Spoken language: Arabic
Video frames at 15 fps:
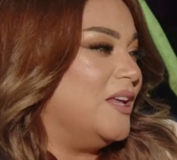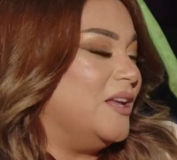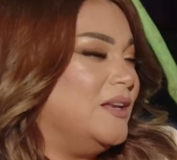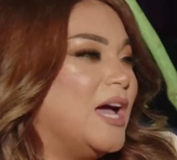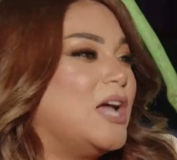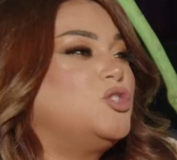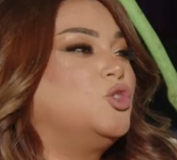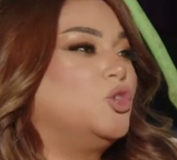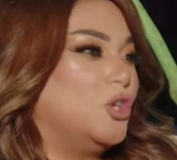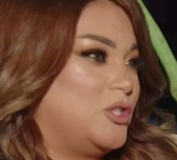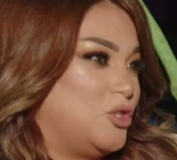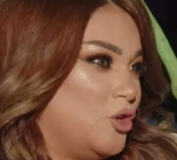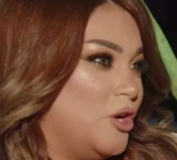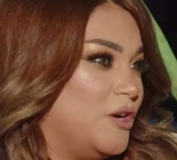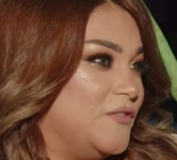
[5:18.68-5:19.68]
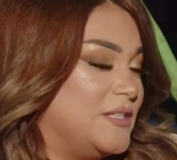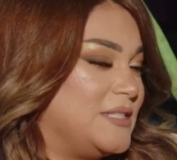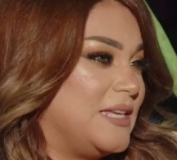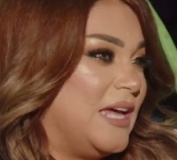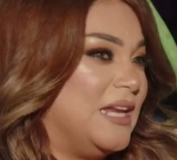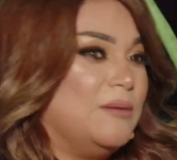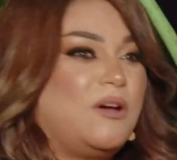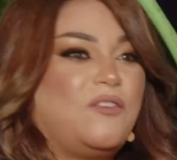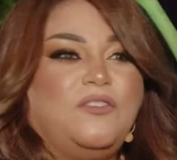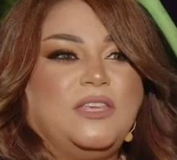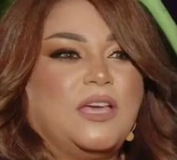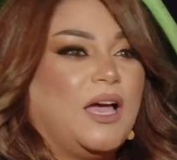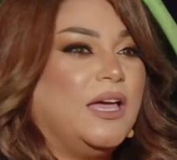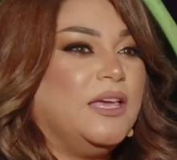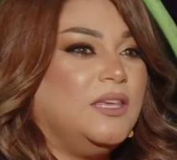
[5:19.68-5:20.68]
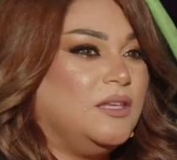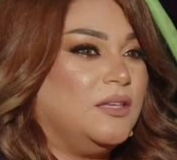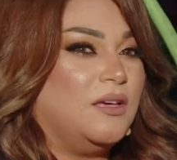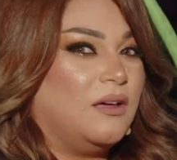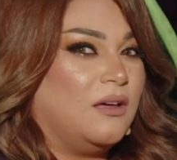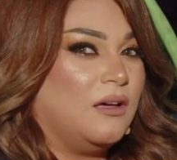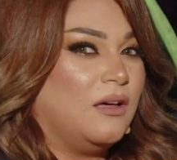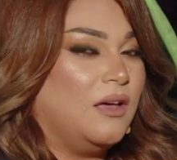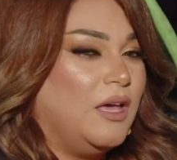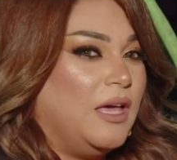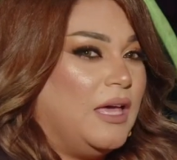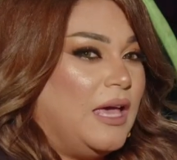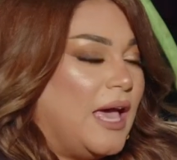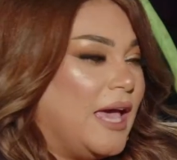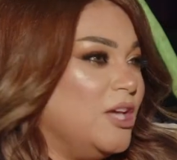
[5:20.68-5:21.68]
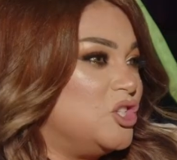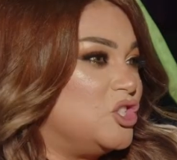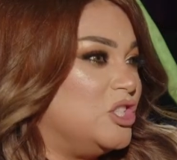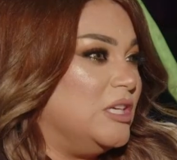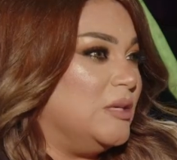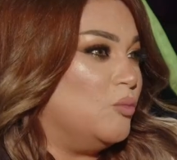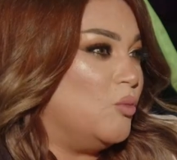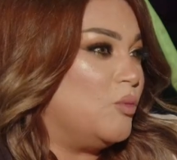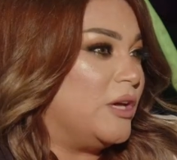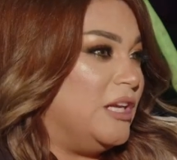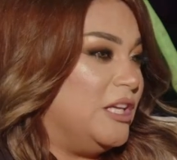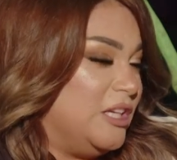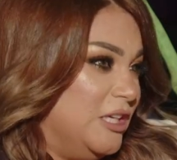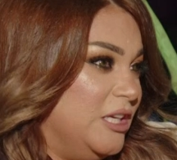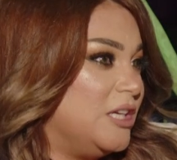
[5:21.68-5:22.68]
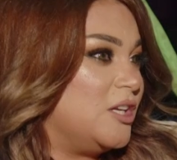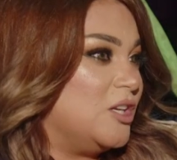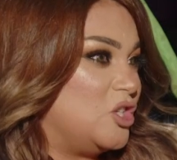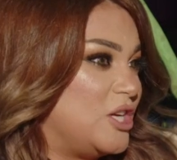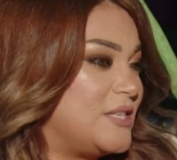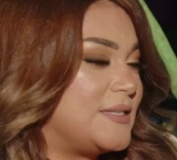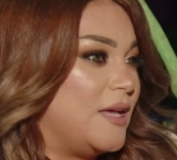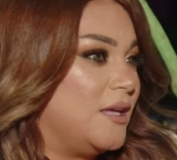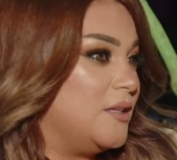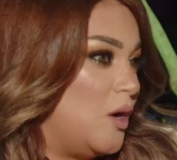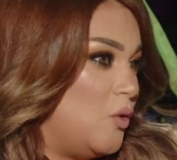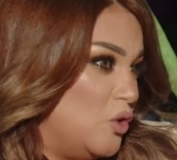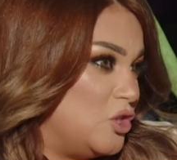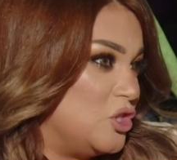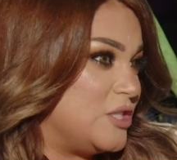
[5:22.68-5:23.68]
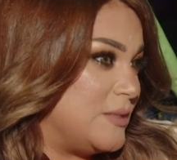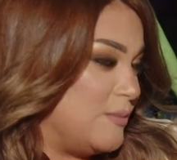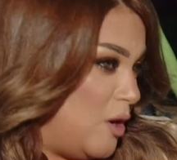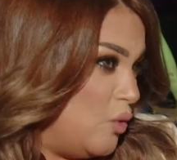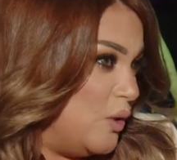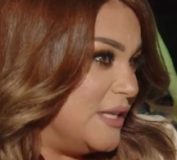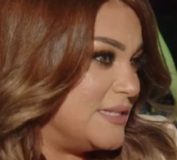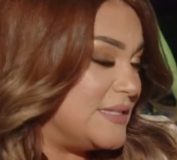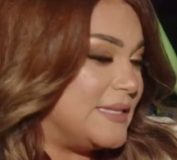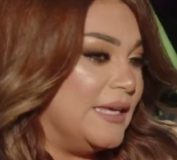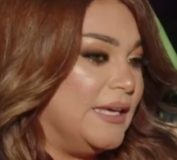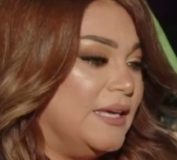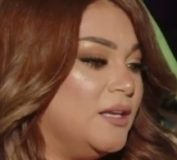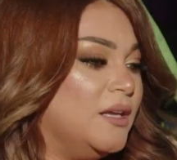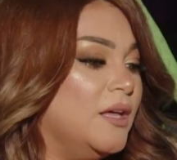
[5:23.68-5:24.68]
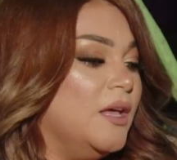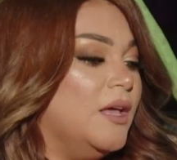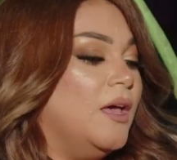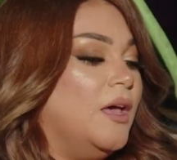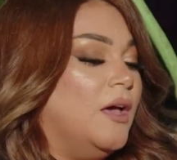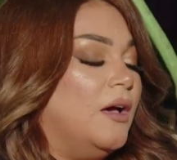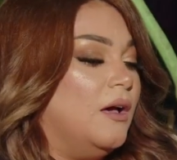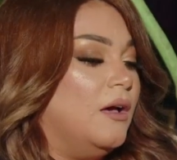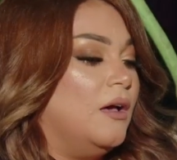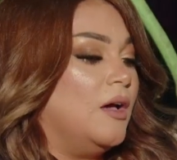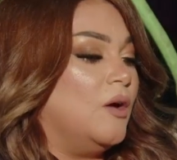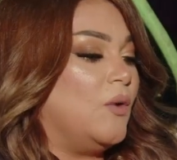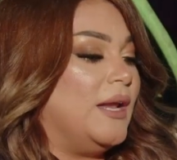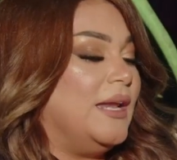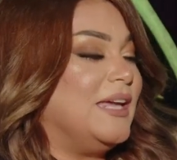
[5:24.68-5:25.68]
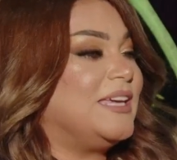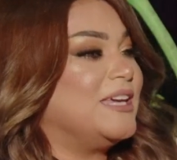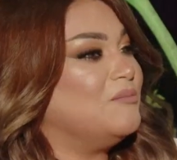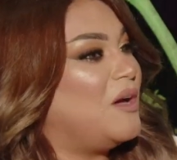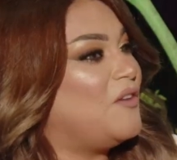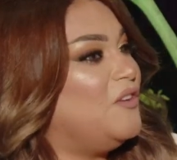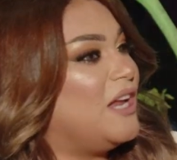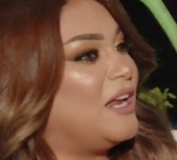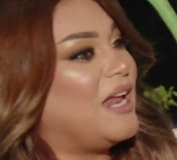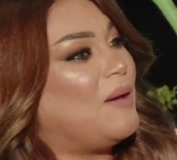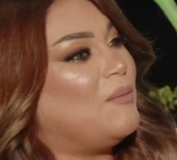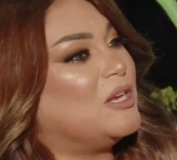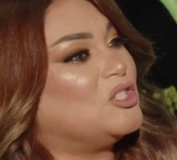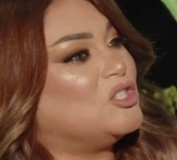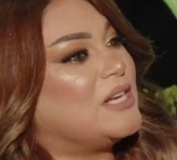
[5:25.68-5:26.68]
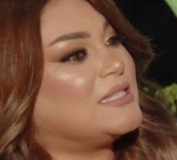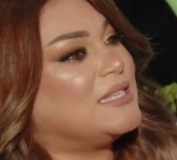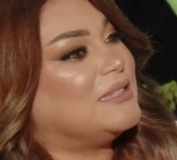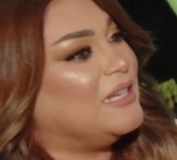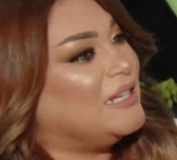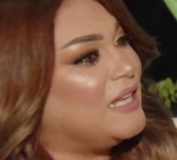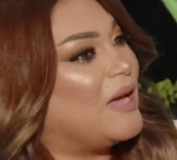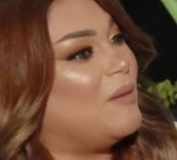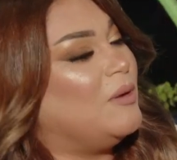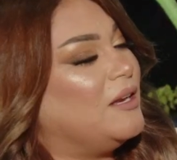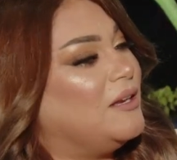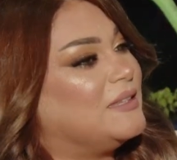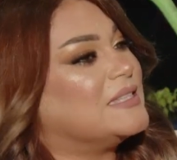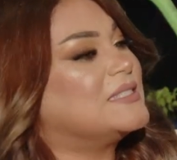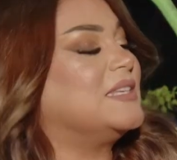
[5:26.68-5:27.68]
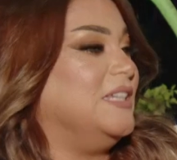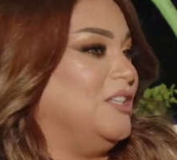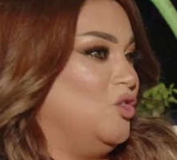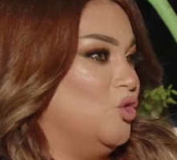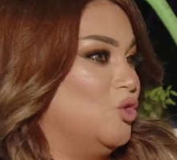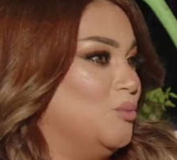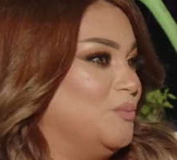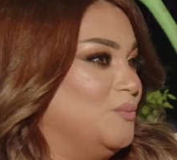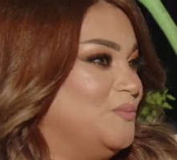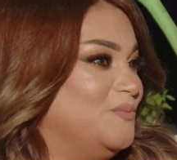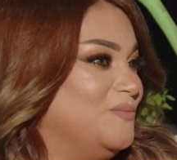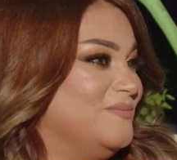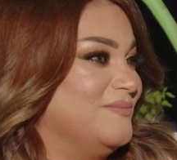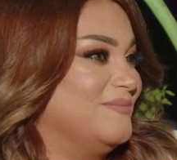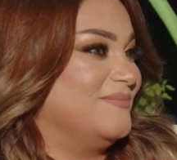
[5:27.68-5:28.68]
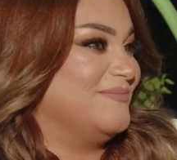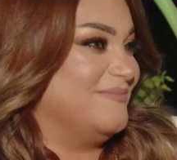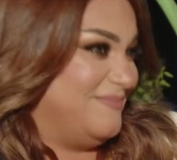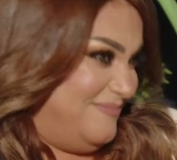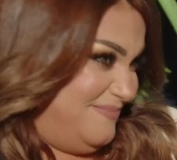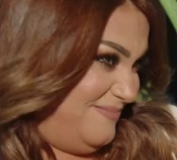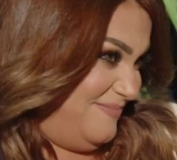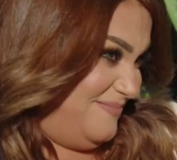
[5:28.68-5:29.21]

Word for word: ناتشورال آه، سيرفيس يعني ما فيها اي آه، اي شيء ممكن يعيق الجسد او الجسم او الانسان ولكن ما فينا نعمل الجلسه الثانيه قبل 90 يوم امم يعني في